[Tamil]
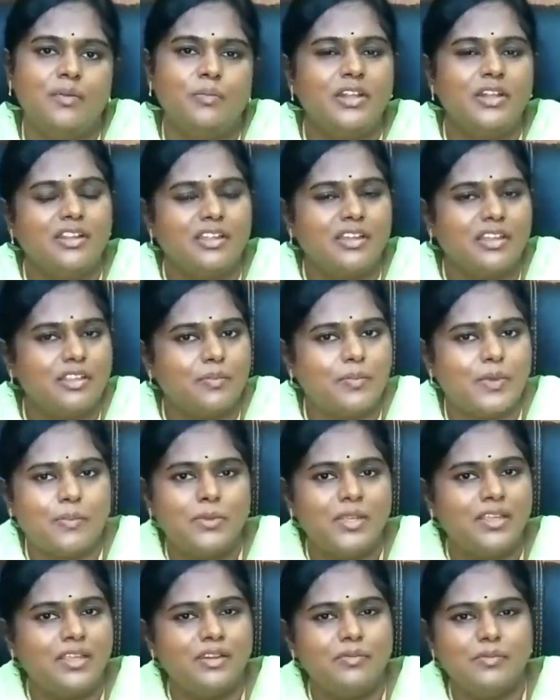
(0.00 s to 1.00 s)
பட் எனக்கு அந்த
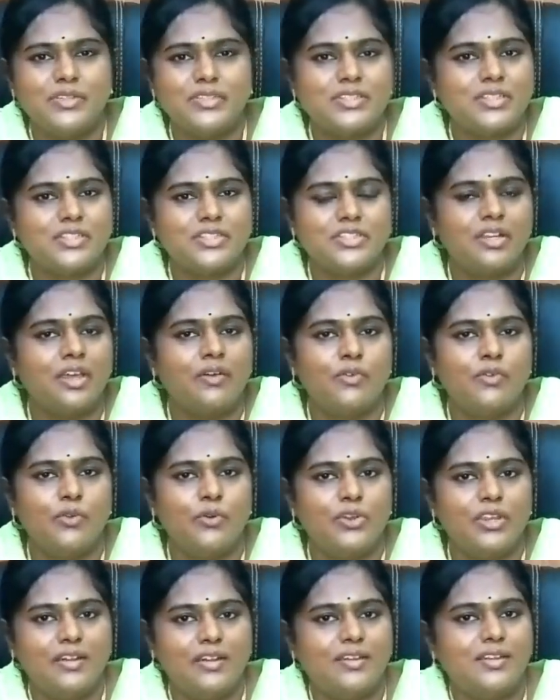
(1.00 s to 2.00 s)
பப்ளிக் அட்மினிஸ்ட்ரேஷனில்
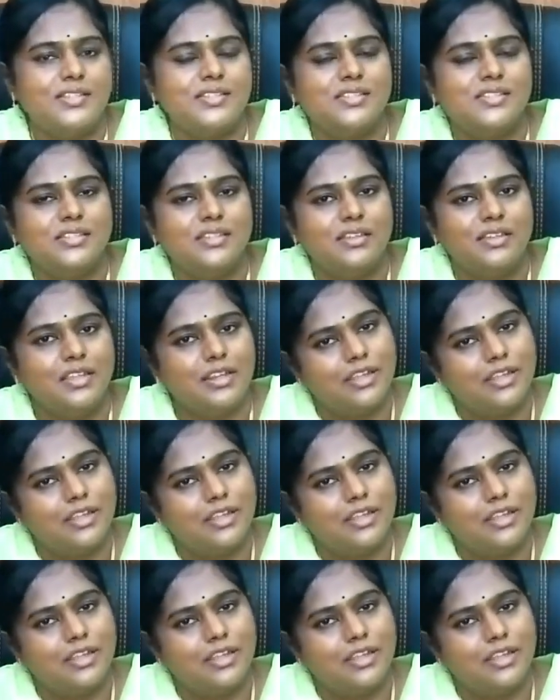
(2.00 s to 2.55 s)
அவ்வளோ ஒரு இன்ட்ரெஸ்ட்